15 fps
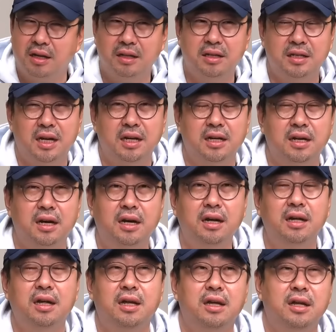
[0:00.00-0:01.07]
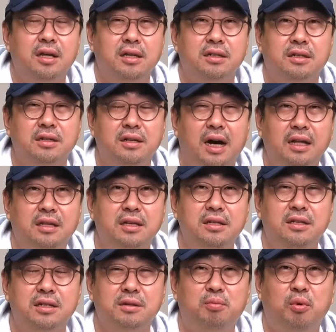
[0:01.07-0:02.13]
근데 자기가 그
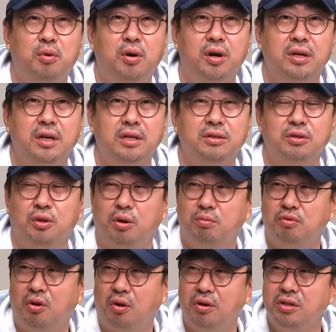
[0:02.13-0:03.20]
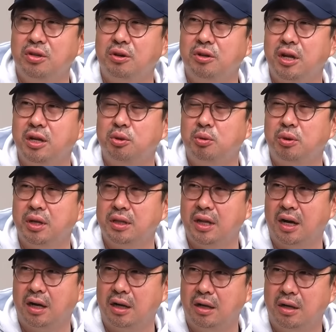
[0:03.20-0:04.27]
아티스트를 보호하기 위해서 너무 어리석은 행동을
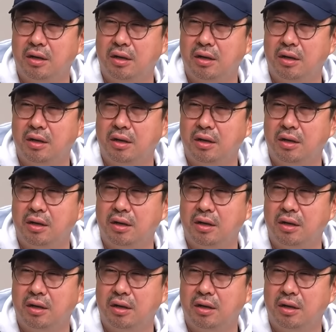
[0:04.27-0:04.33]
했다.